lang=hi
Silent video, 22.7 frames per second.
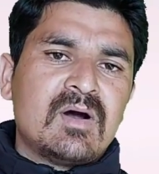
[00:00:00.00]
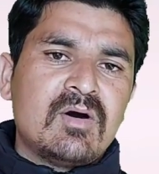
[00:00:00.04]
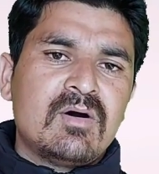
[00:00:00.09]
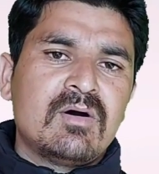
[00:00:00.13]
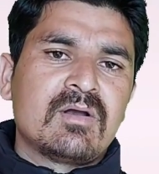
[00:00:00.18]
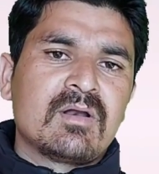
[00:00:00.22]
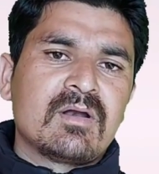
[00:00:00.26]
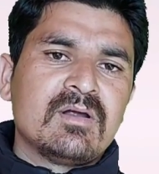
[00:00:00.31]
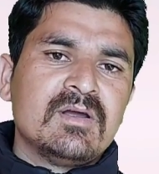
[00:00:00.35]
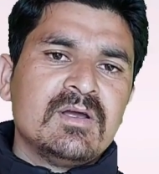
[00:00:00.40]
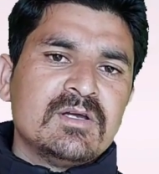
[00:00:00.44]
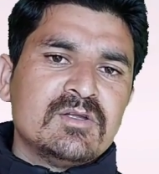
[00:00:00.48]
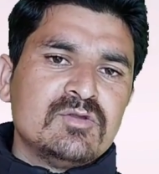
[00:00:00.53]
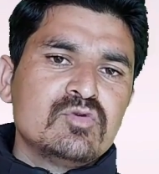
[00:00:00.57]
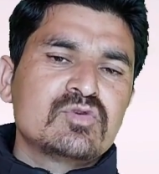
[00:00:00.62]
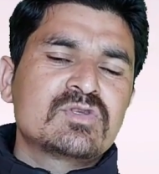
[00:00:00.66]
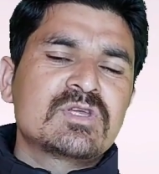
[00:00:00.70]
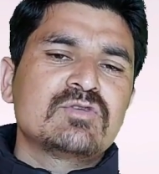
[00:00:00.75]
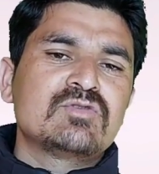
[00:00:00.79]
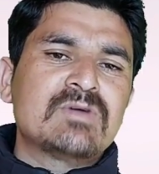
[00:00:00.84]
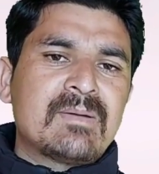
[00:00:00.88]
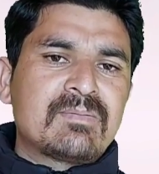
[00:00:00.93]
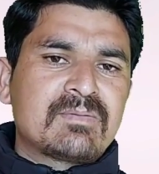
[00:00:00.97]
और
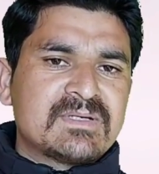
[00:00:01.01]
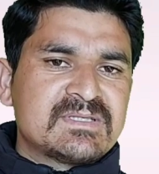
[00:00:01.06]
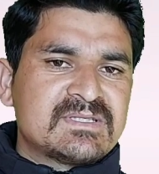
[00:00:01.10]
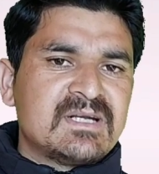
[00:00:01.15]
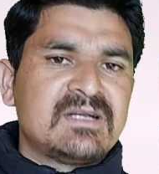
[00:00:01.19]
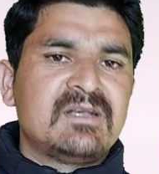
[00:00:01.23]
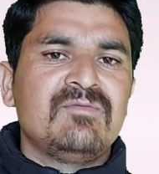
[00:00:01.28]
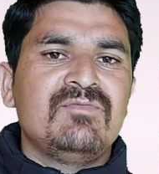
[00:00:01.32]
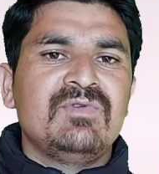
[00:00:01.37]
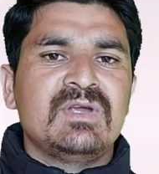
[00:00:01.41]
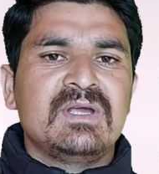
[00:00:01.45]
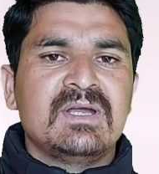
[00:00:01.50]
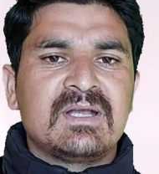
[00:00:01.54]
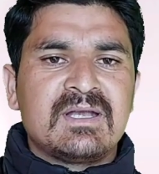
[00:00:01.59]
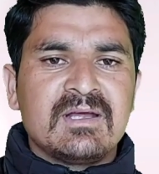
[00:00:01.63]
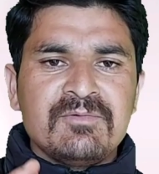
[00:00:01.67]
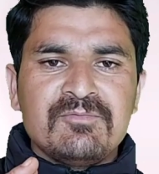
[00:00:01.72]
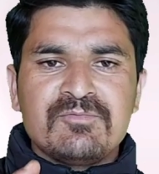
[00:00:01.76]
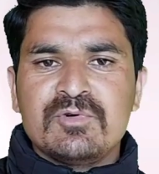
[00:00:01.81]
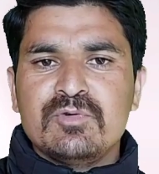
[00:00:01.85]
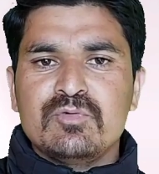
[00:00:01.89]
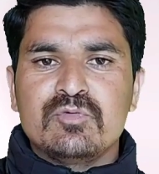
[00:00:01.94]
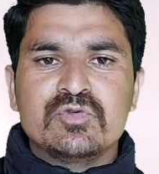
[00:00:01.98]
दूसरा जो आपका सर्टिफिकेट
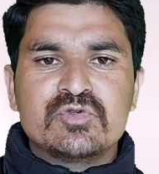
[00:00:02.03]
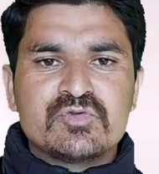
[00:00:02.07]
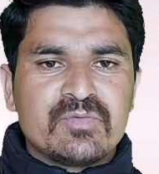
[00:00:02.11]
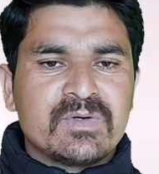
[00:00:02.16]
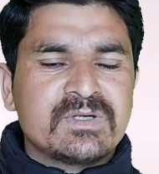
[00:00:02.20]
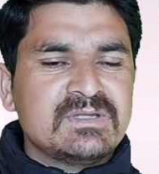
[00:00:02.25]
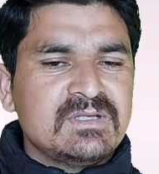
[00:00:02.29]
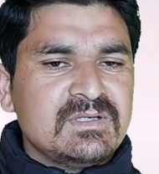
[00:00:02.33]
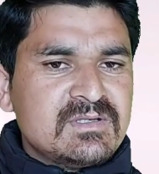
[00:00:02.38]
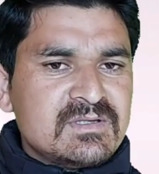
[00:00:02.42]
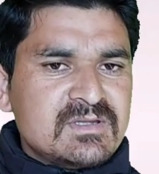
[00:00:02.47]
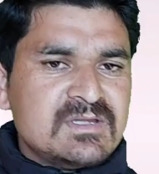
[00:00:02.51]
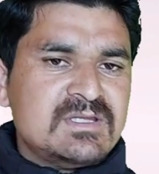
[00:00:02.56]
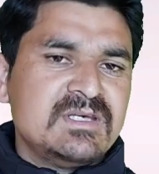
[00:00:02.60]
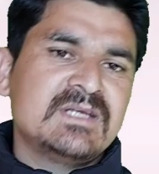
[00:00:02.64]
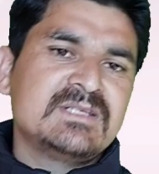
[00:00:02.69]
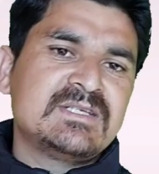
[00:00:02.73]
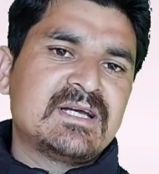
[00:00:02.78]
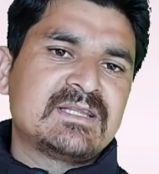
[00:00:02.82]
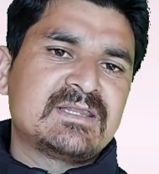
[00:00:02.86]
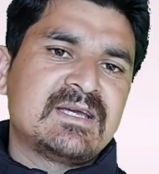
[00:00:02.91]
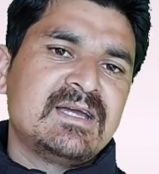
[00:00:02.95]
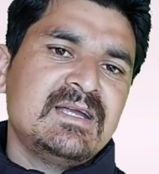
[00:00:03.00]
है वो उस वक्त
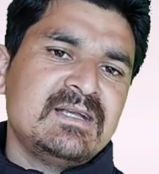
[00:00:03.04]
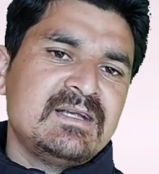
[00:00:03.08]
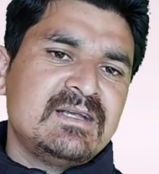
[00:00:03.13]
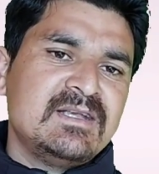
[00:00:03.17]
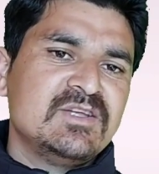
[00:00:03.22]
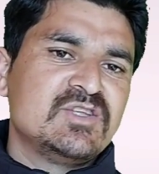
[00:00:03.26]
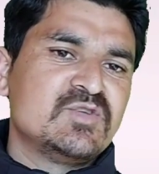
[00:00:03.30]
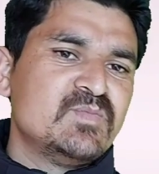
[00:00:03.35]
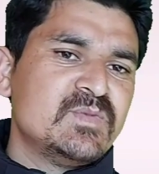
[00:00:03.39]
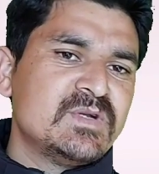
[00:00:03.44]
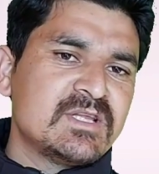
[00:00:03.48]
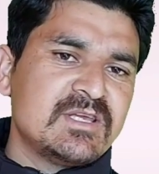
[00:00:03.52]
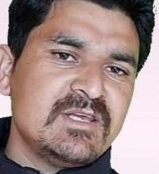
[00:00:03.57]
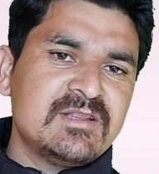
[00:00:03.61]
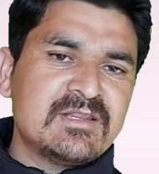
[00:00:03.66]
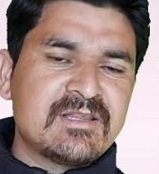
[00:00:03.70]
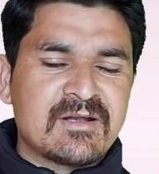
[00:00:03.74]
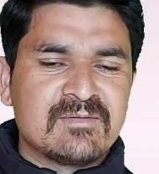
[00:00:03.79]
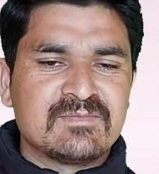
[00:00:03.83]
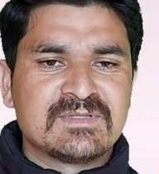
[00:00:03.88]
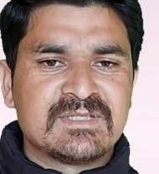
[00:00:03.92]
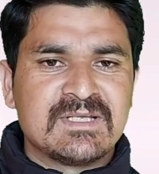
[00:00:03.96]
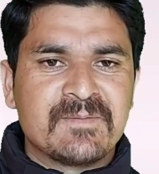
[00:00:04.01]
दिया जाता है टीचमेंट की
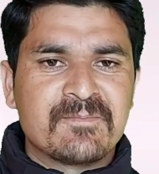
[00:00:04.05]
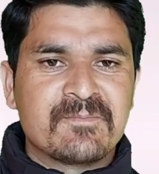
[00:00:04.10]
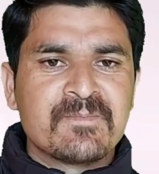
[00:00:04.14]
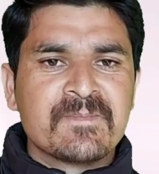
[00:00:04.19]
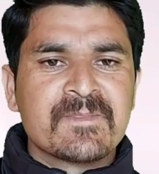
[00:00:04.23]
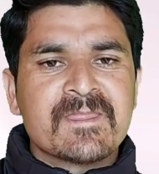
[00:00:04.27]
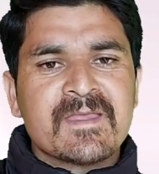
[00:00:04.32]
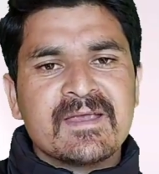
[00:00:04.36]
तरफ से